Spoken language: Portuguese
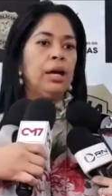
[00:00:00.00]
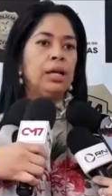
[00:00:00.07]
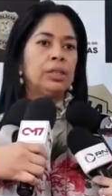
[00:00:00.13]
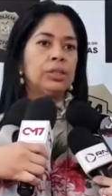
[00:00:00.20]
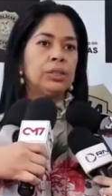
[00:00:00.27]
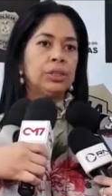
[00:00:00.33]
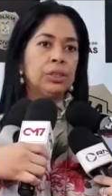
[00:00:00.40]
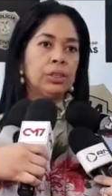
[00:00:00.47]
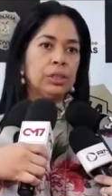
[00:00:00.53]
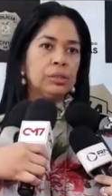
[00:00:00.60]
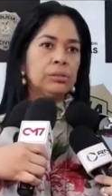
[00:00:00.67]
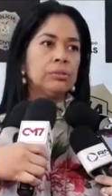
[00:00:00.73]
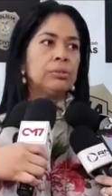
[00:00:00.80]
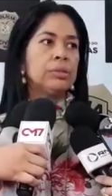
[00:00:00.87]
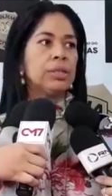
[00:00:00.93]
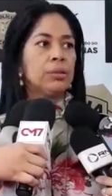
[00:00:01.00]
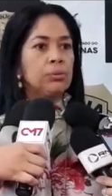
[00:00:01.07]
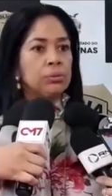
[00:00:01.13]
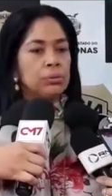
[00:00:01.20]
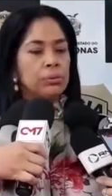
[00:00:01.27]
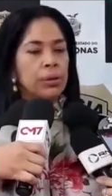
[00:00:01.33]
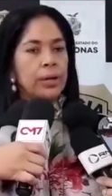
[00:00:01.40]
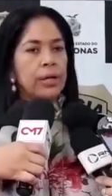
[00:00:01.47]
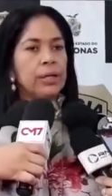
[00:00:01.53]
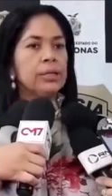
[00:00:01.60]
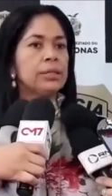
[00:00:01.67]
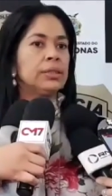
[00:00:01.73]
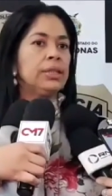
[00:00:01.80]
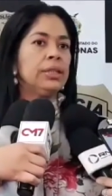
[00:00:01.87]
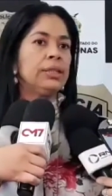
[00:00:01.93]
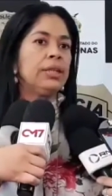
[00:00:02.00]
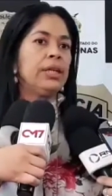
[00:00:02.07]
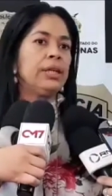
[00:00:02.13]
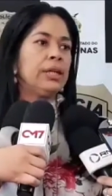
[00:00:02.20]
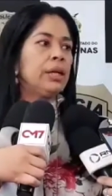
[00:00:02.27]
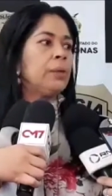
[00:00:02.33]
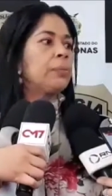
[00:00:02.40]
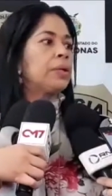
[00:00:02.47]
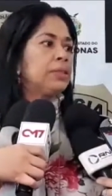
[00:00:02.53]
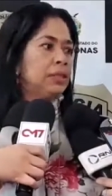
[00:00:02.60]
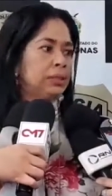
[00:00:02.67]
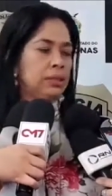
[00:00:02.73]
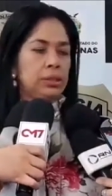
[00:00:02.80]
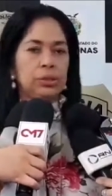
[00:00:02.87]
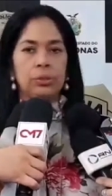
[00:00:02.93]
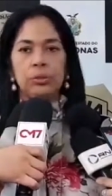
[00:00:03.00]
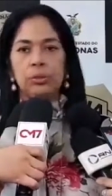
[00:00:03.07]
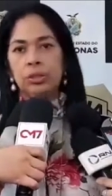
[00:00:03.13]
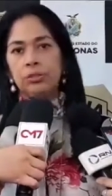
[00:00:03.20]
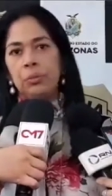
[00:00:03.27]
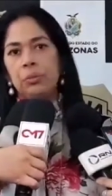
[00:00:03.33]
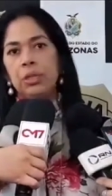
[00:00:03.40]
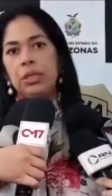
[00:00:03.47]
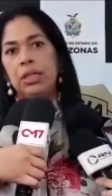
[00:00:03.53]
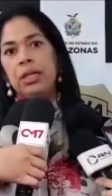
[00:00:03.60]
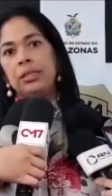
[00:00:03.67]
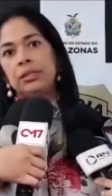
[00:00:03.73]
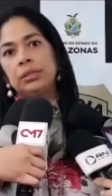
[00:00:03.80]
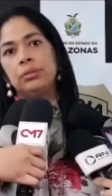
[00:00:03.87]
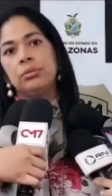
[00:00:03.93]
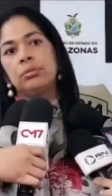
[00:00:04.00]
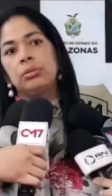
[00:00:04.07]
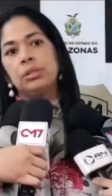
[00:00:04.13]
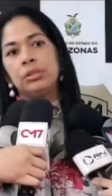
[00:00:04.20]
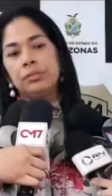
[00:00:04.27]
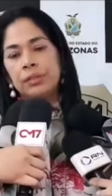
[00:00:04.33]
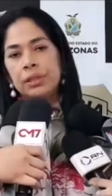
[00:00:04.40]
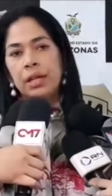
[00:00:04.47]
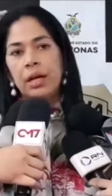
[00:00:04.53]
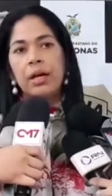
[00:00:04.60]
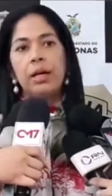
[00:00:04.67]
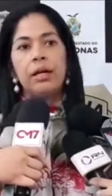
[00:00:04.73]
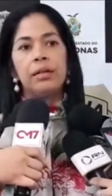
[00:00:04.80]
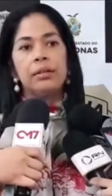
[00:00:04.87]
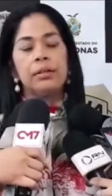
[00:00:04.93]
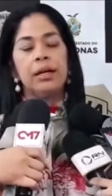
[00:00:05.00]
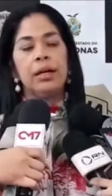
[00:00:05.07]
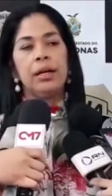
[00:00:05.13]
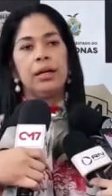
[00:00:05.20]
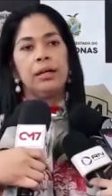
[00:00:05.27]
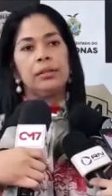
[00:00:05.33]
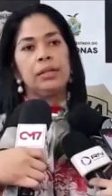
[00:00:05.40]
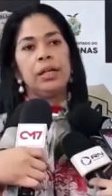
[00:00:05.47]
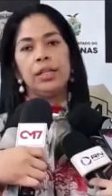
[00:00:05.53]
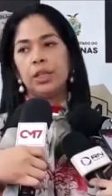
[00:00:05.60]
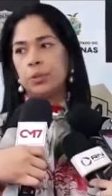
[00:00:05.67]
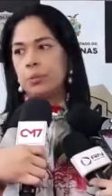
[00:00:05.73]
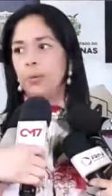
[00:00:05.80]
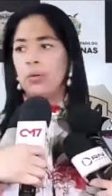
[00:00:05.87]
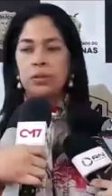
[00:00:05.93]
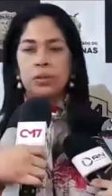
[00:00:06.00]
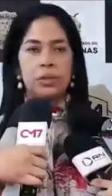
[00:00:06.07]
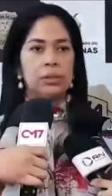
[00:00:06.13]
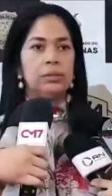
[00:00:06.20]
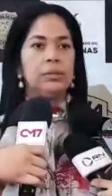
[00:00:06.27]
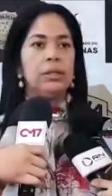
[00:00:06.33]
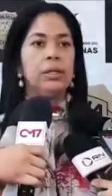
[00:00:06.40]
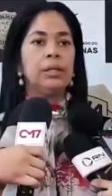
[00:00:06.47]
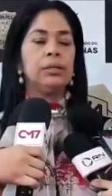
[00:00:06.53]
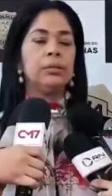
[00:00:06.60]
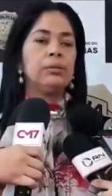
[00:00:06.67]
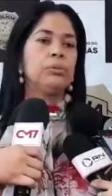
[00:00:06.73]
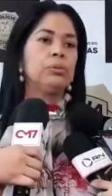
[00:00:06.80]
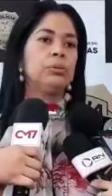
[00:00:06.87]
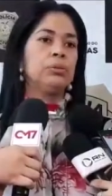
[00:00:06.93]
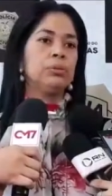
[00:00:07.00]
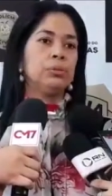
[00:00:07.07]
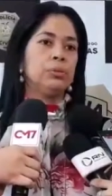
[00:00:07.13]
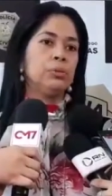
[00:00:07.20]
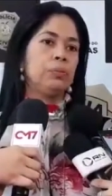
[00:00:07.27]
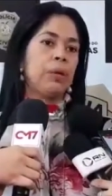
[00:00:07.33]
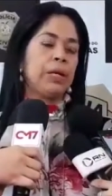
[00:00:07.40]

achando, segundo elas, que teria a presença de outros familiares, inclusive da, da, da esposa, né, do, do, do